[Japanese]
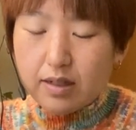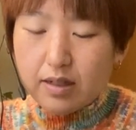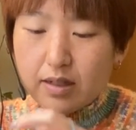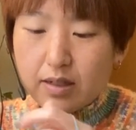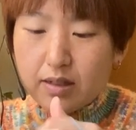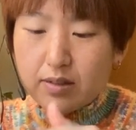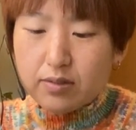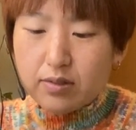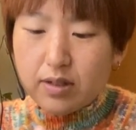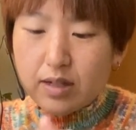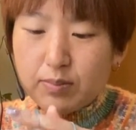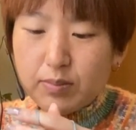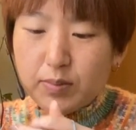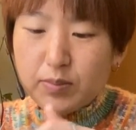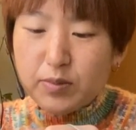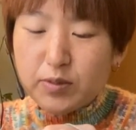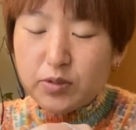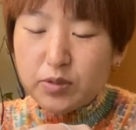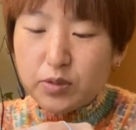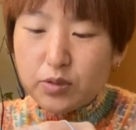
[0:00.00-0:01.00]
あの編み
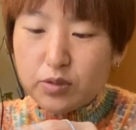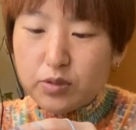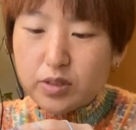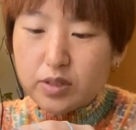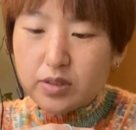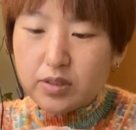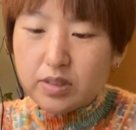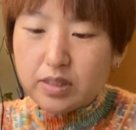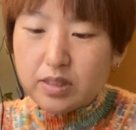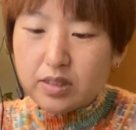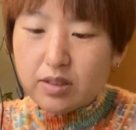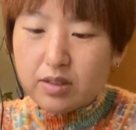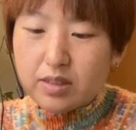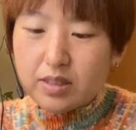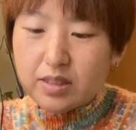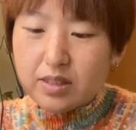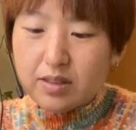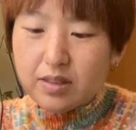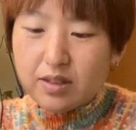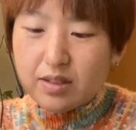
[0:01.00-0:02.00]
物教室行ったり
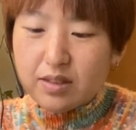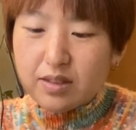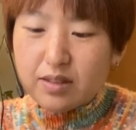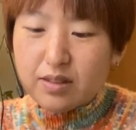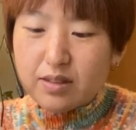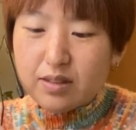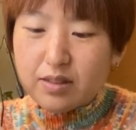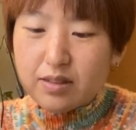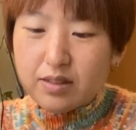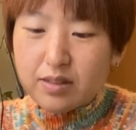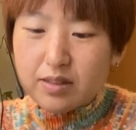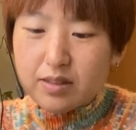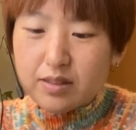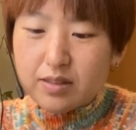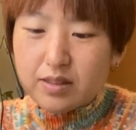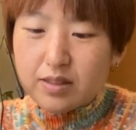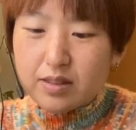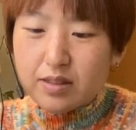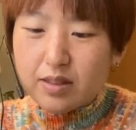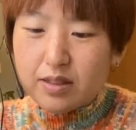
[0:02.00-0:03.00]
してた
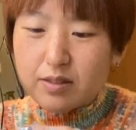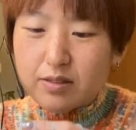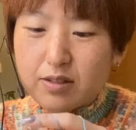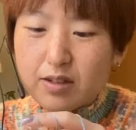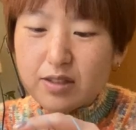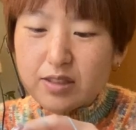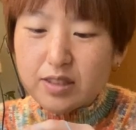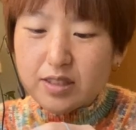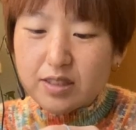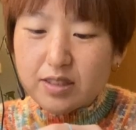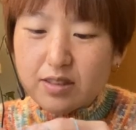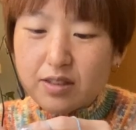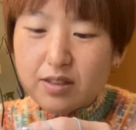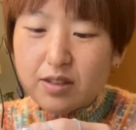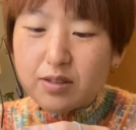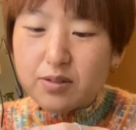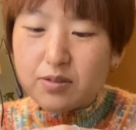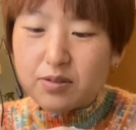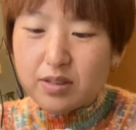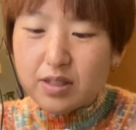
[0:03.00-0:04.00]
してるらしいんだ
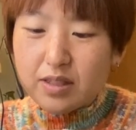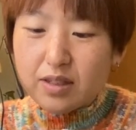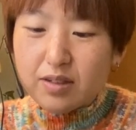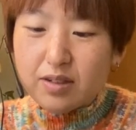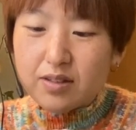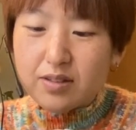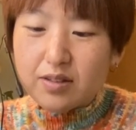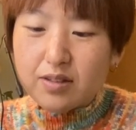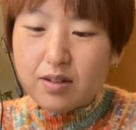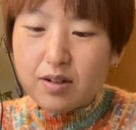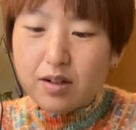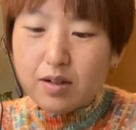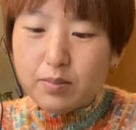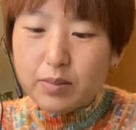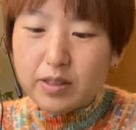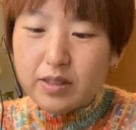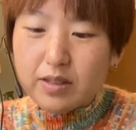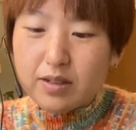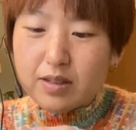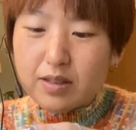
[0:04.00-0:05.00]
けどねなかなか編
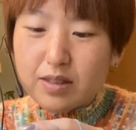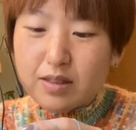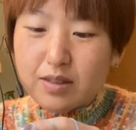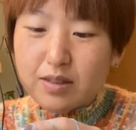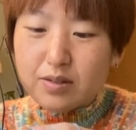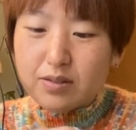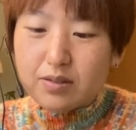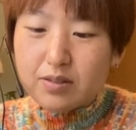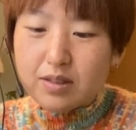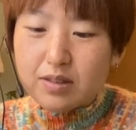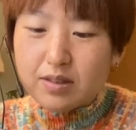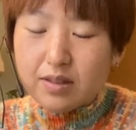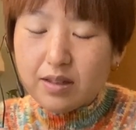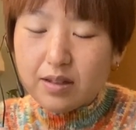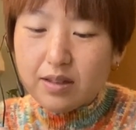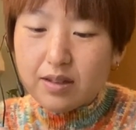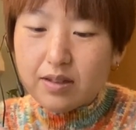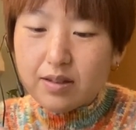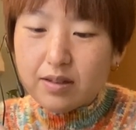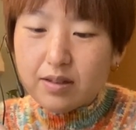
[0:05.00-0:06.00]
めないって言って
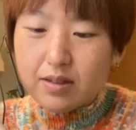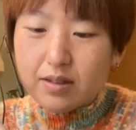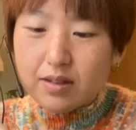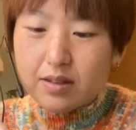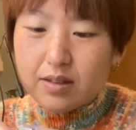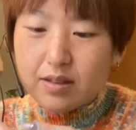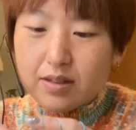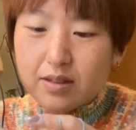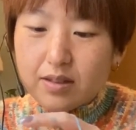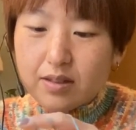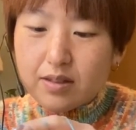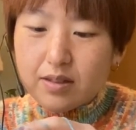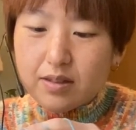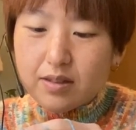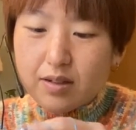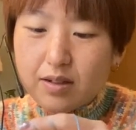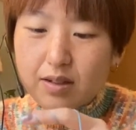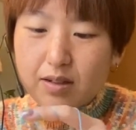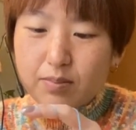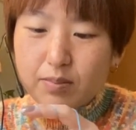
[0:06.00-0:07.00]
てい
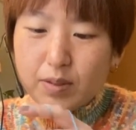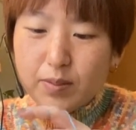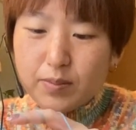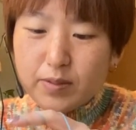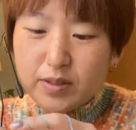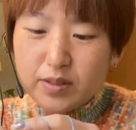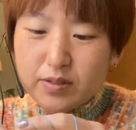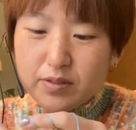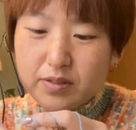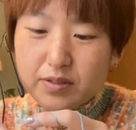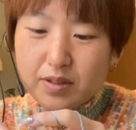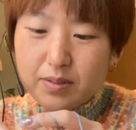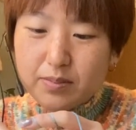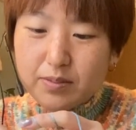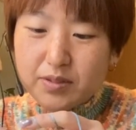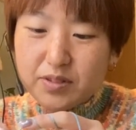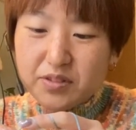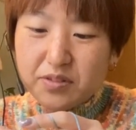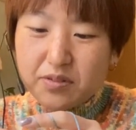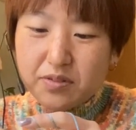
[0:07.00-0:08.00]
や編めますよ多
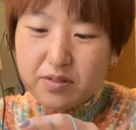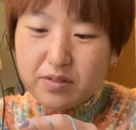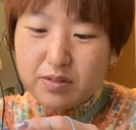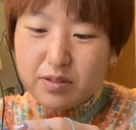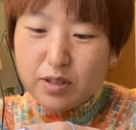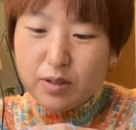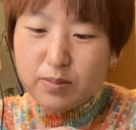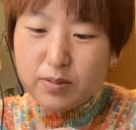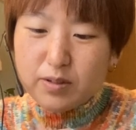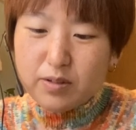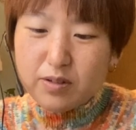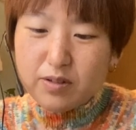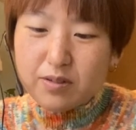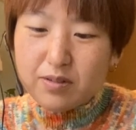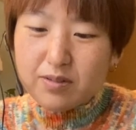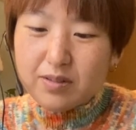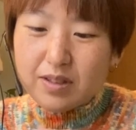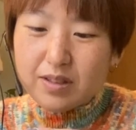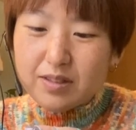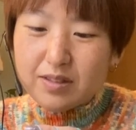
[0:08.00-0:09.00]
分そこ手
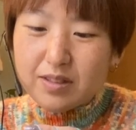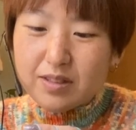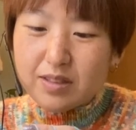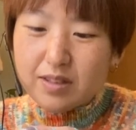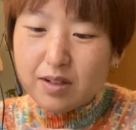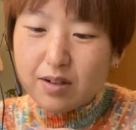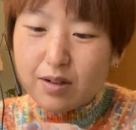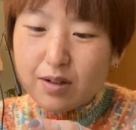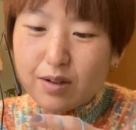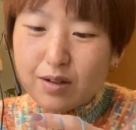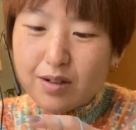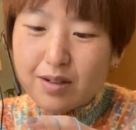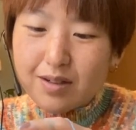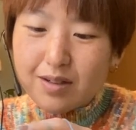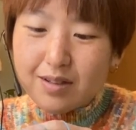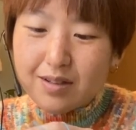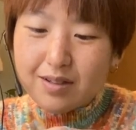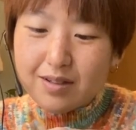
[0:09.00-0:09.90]
袋なんてさ